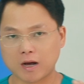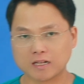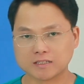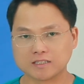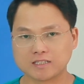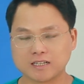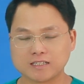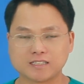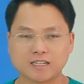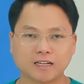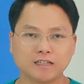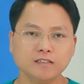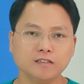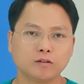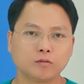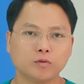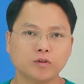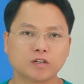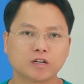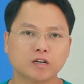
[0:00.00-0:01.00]
Bạn sẽ tránh
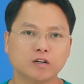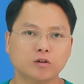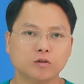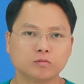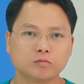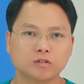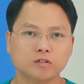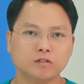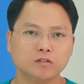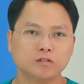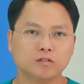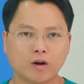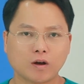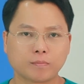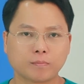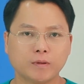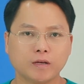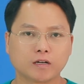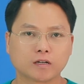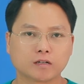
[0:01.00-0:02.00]
được nguy cơ ung thư
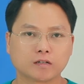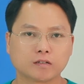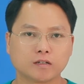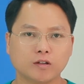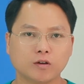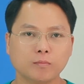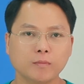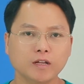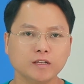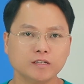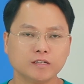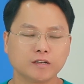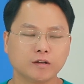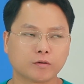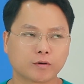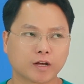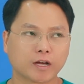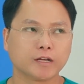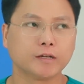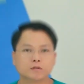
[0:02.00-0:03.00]
khoang miệng nếu biết những
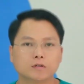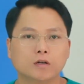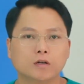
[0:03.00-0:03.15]
điều này.